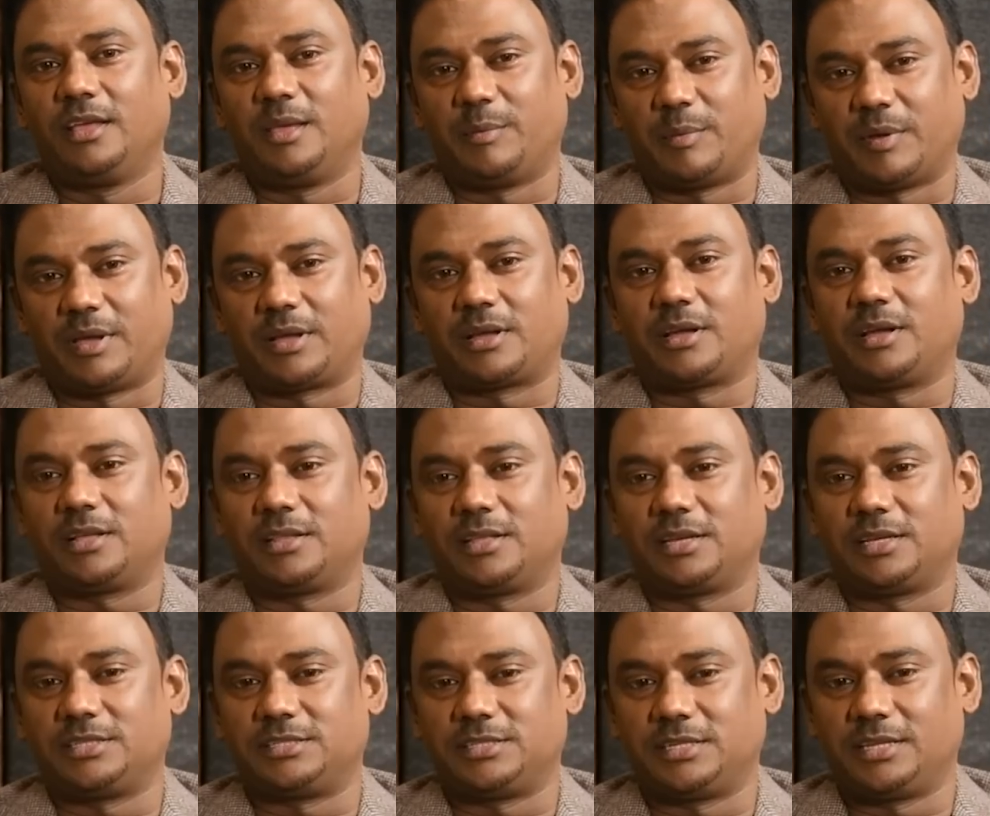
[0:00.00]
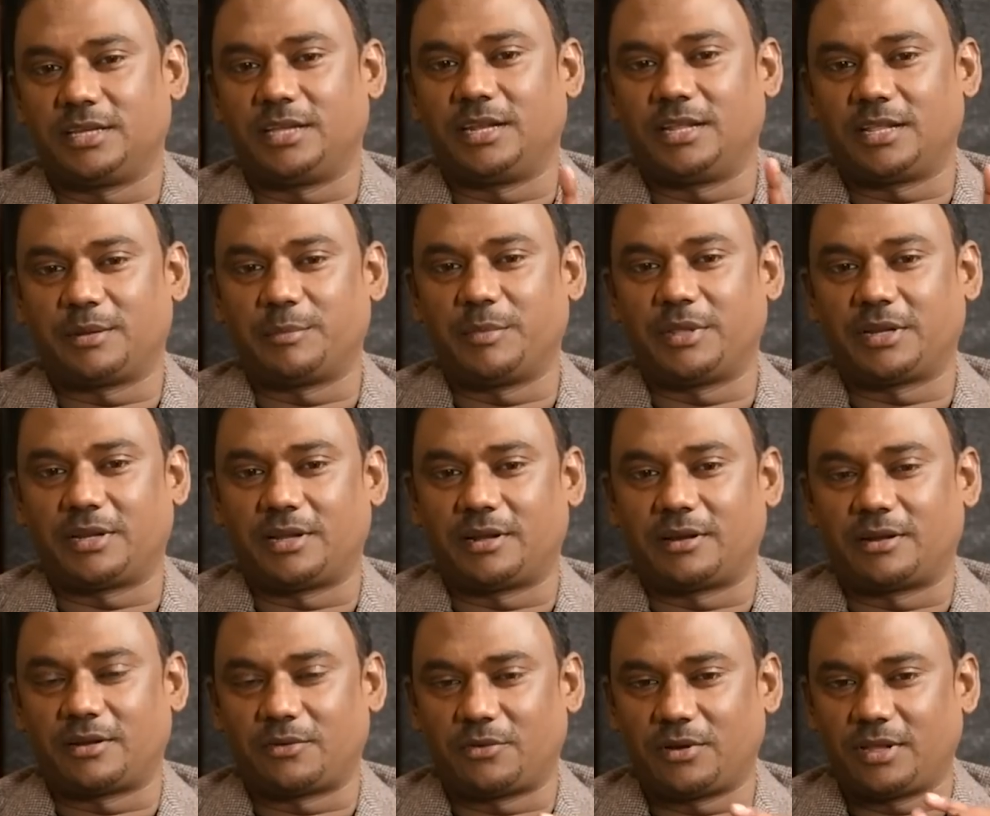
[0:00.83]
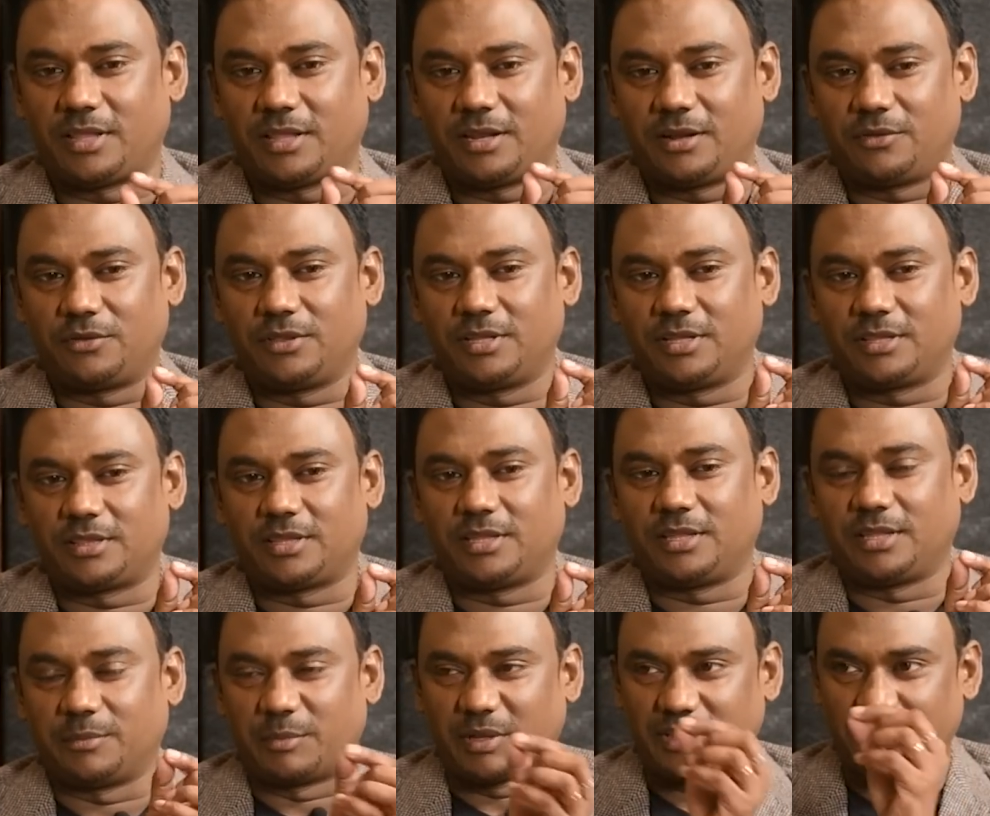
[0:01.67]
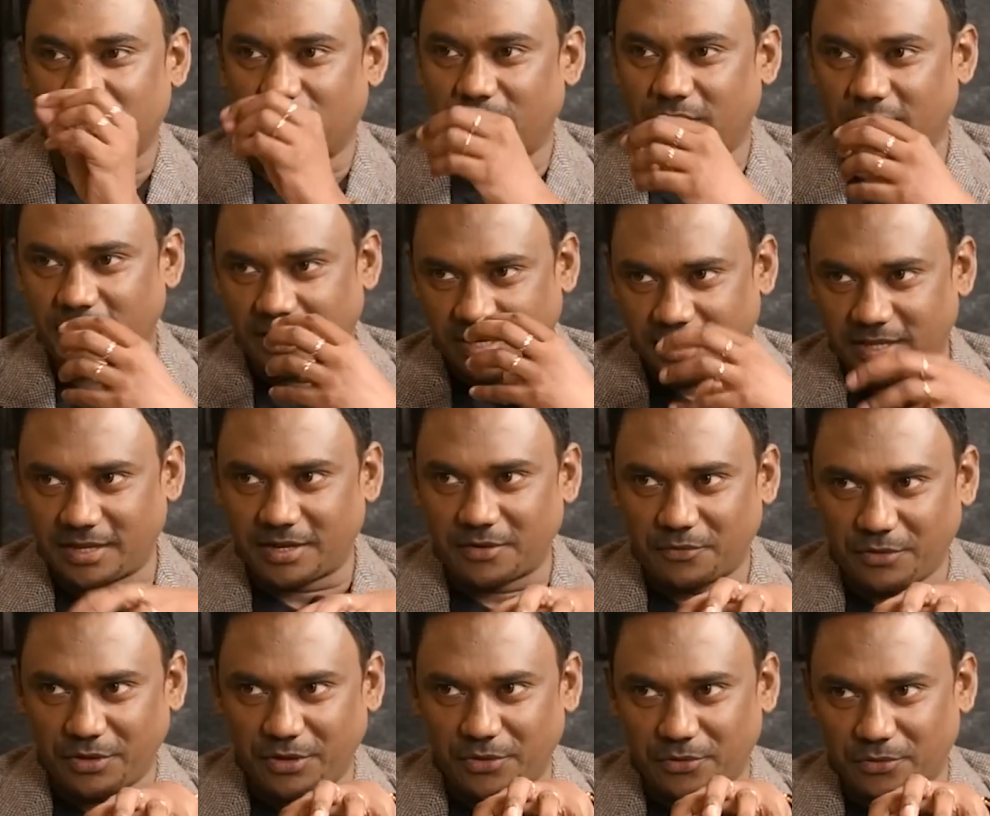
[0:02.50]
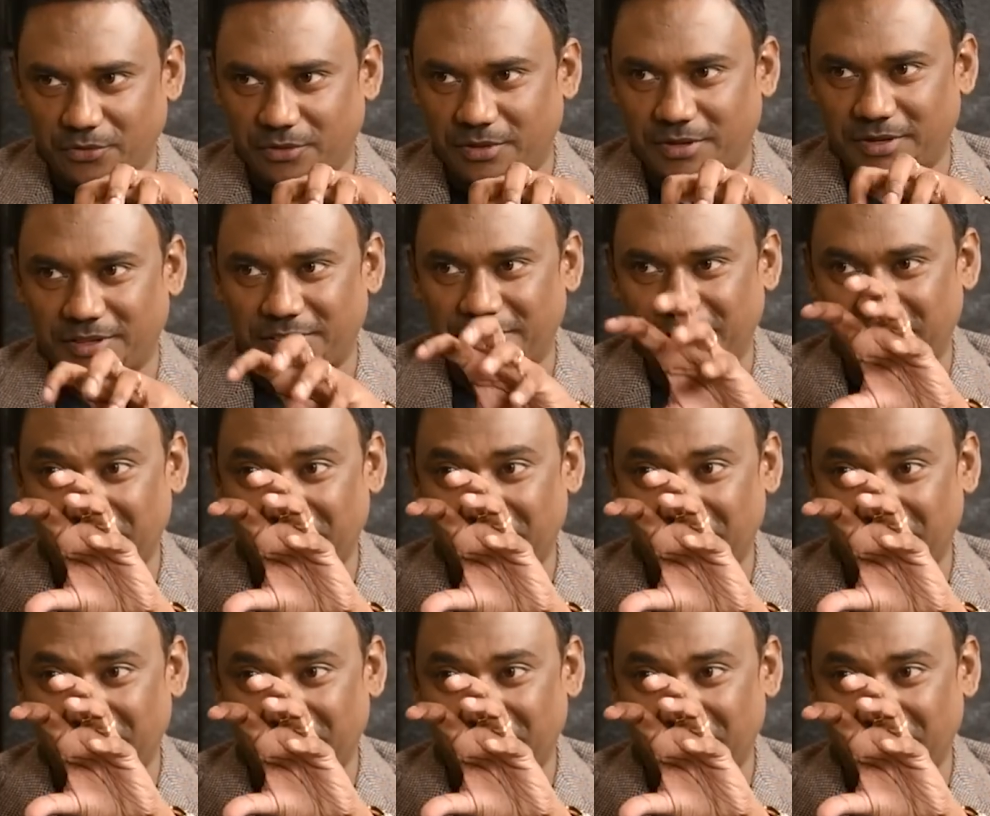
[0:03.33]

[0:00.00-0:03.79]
இப்போ அக்கா தங்கச்சிங்க எல்லாருமே இருக்காங்கன்னா கூட அதில் வந்து மற்றவங்களாம் என்ன கவனிக்கணுங்கிற அந்த